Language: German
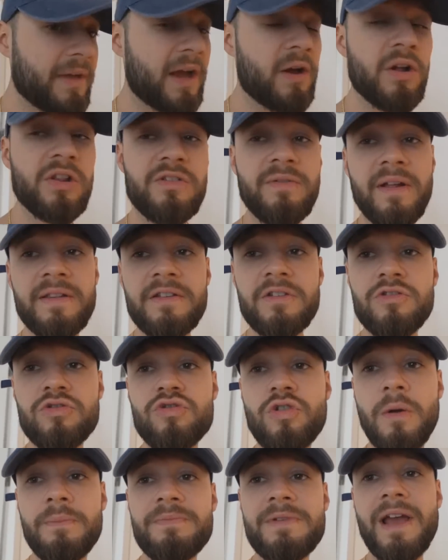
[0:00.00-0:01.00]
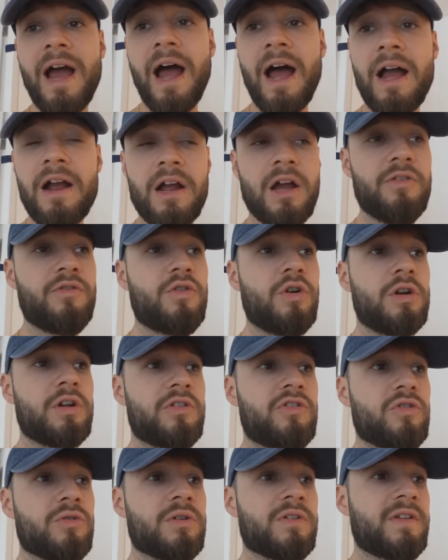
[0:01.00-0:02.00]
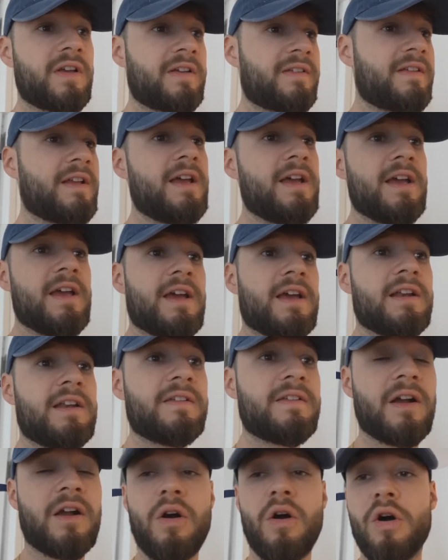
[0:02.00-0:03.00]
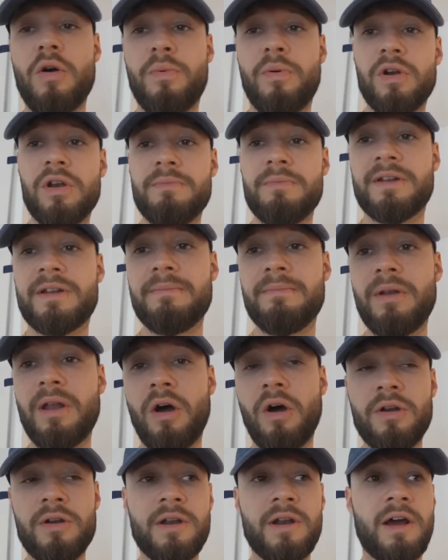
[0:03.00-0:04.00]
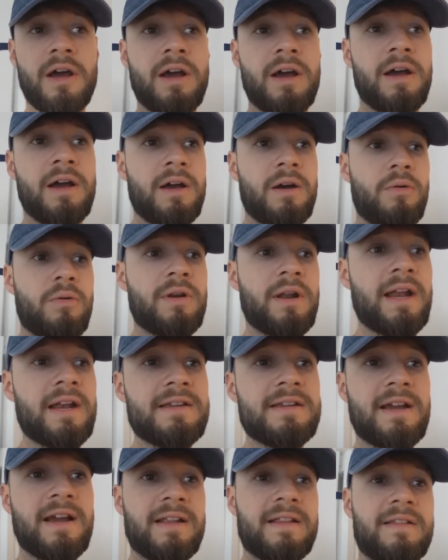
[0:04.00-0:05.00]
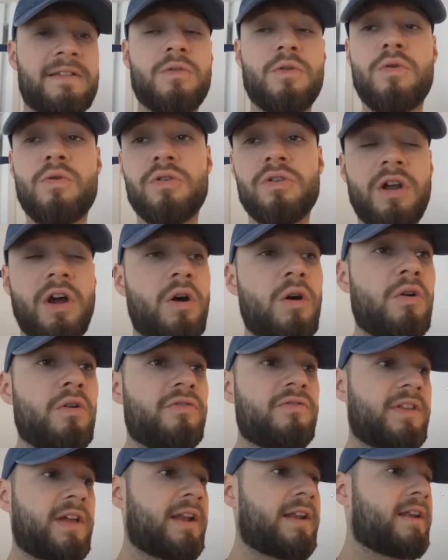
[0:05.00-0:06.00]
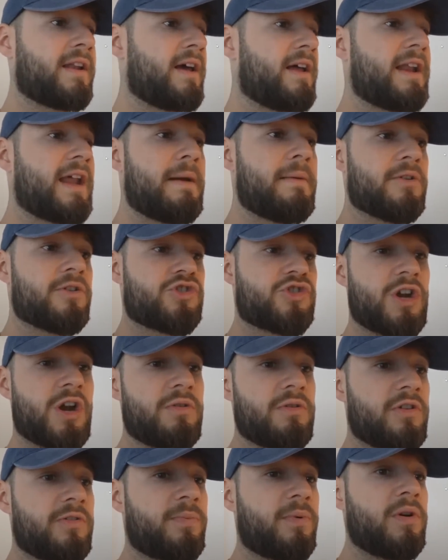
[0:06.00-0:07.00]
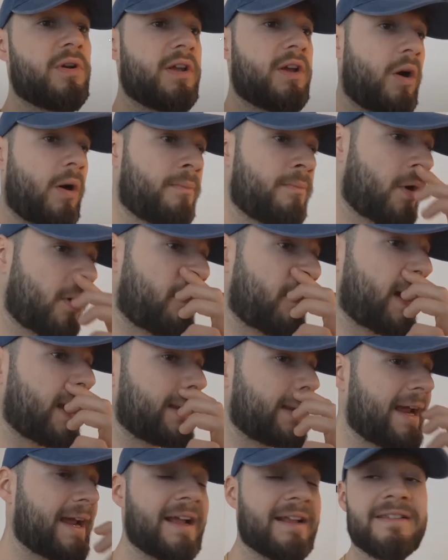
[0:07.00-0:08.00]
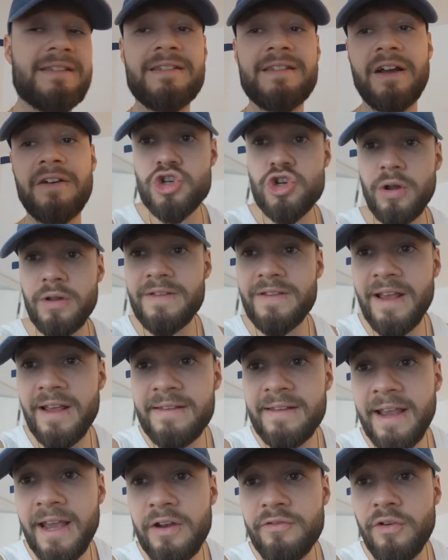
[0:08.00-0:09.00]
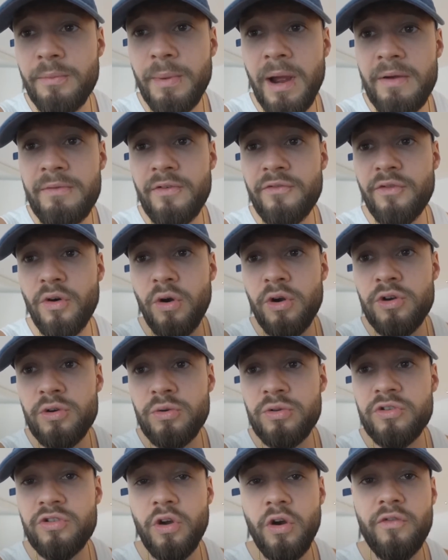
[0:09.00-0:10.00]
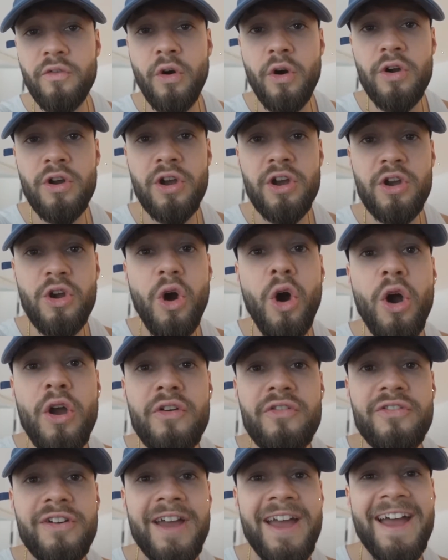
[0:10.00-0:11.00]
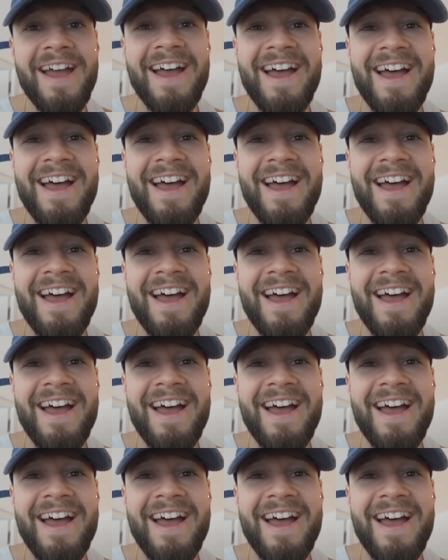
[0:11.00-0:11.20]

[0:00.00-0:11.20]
Am 23. droppt die Archive-Kollektion, das heißt, dieser graue Pulli mit dem blauen äh, Unendlichkeitslogo drauf, dann äh, Neighbors Cherries Pulli kommt nochmal, den ganzen Stuff. Schaut sehr, sehr gerne vorbei, wir freuen uns auf eure Käufe.